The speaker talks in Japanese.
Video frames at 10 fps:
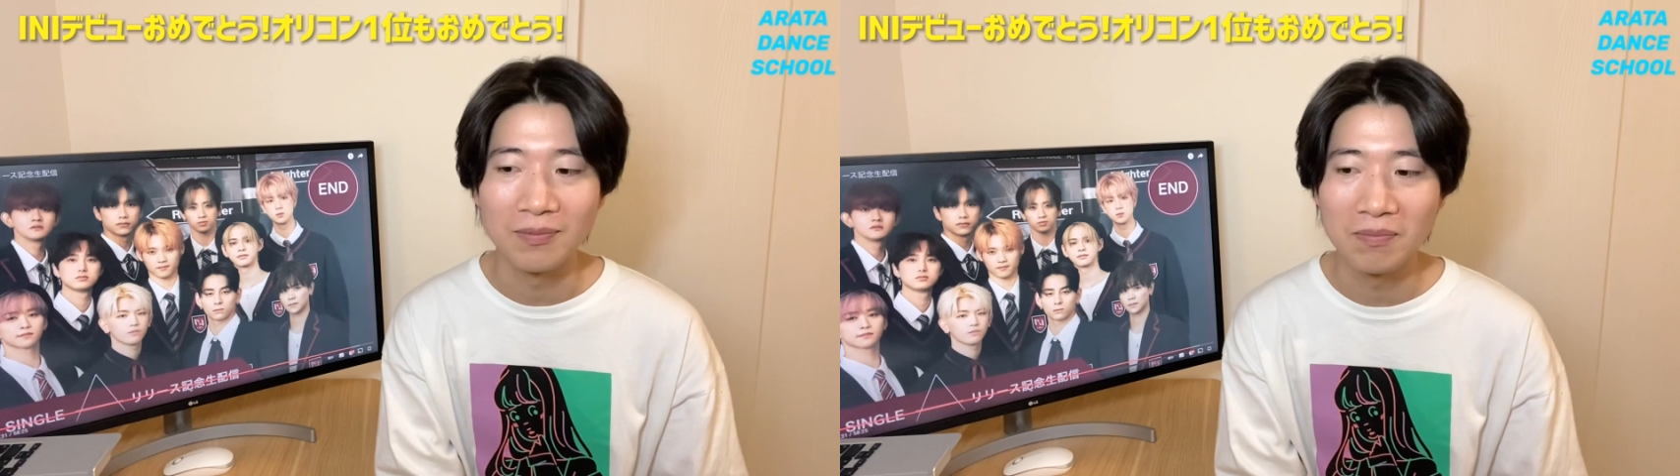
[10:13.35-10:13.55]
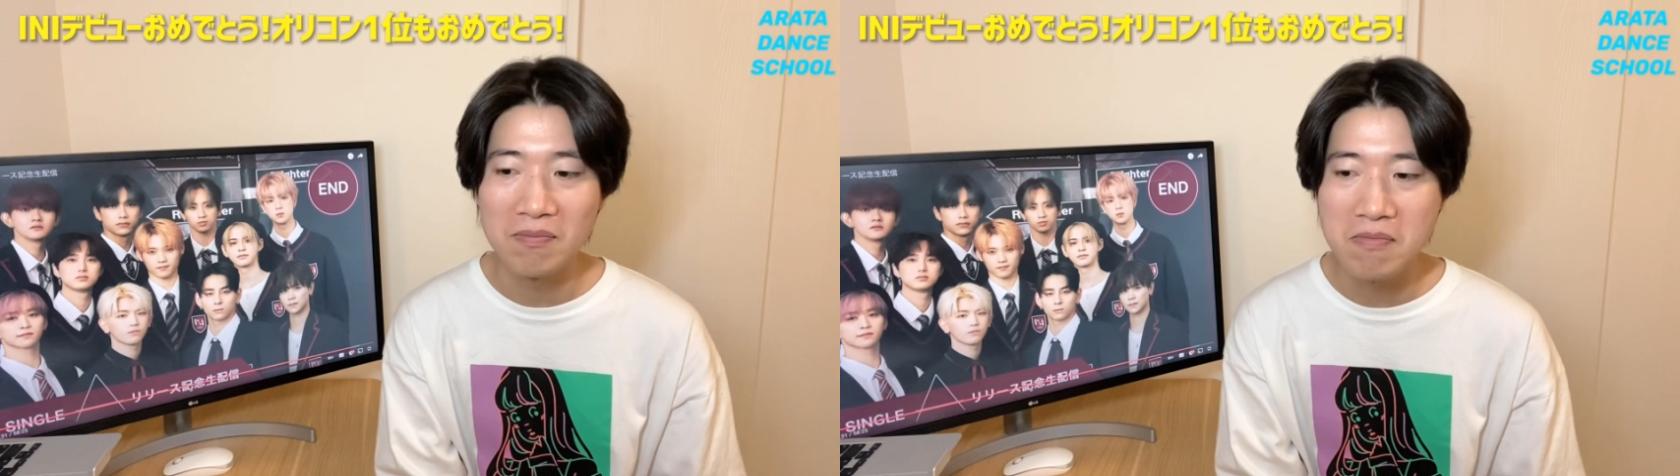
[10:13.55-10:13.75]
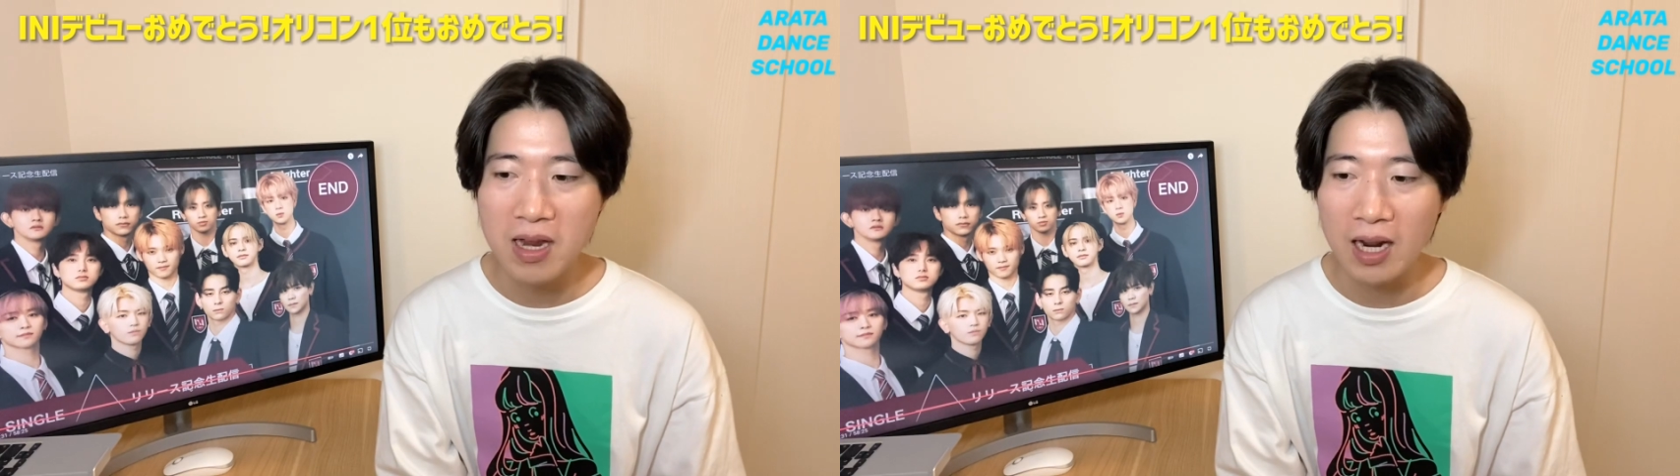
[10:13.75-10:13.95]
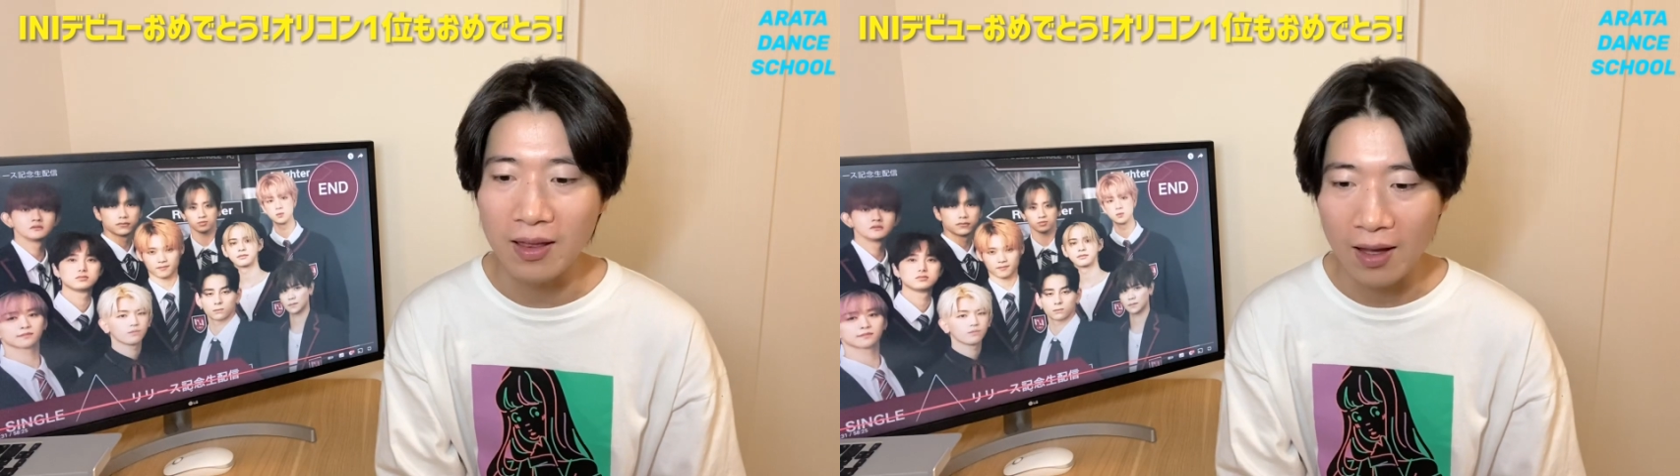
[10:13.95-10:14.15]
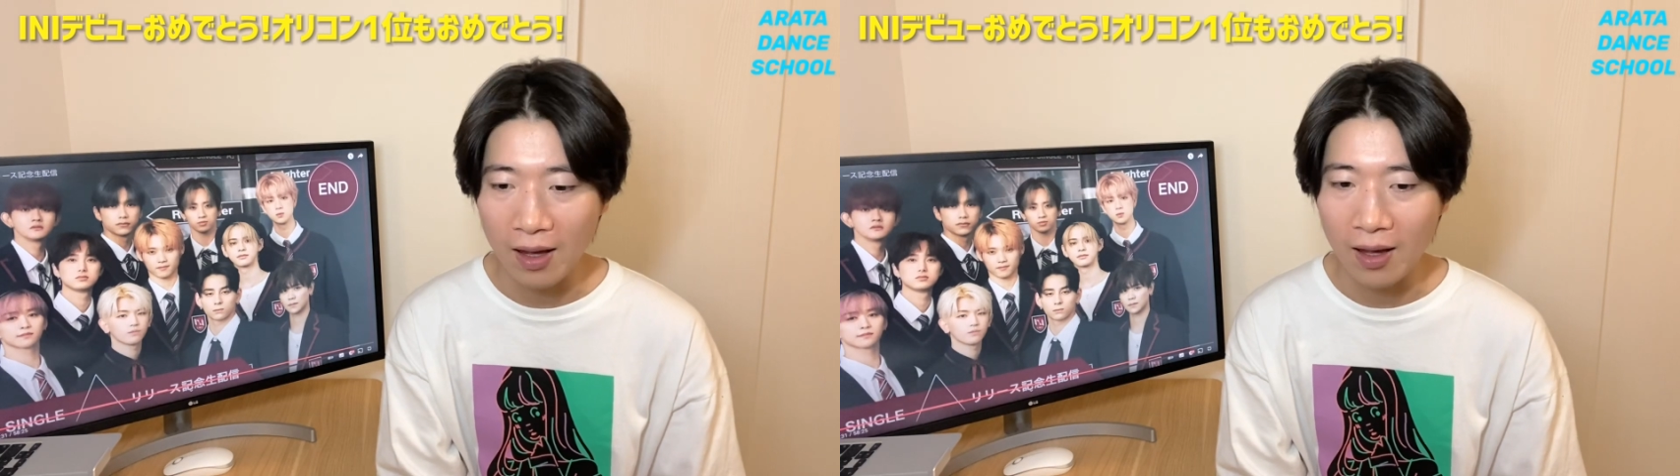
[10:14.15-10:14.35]
見れ
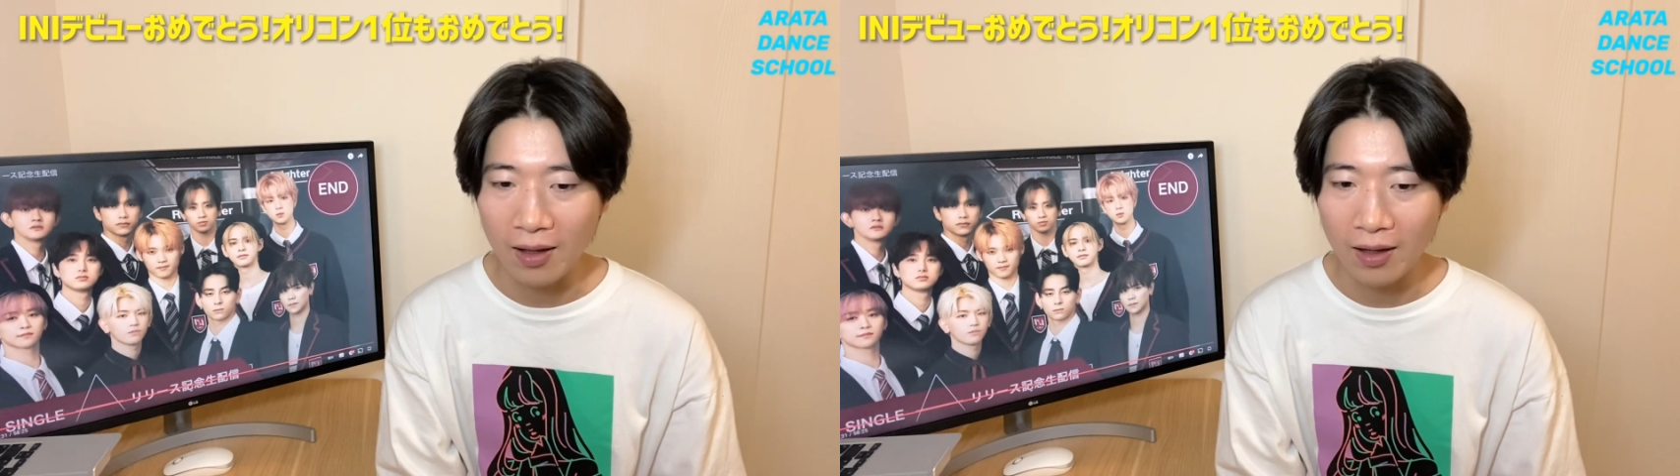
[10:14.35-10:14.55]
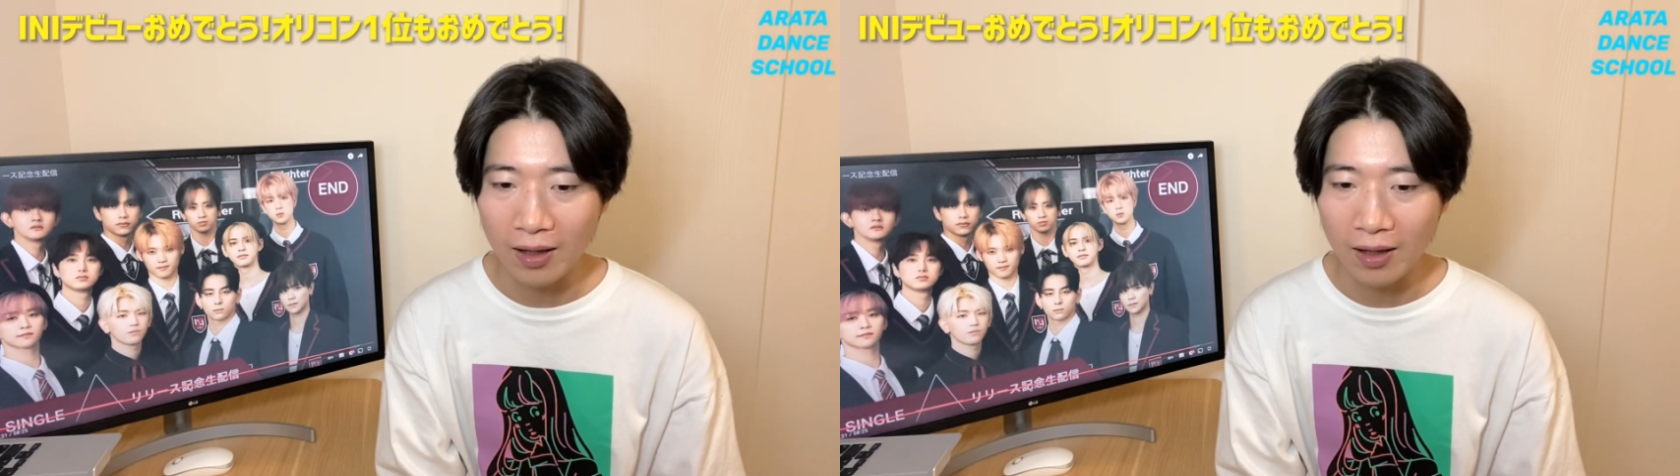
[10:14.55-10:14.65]
て、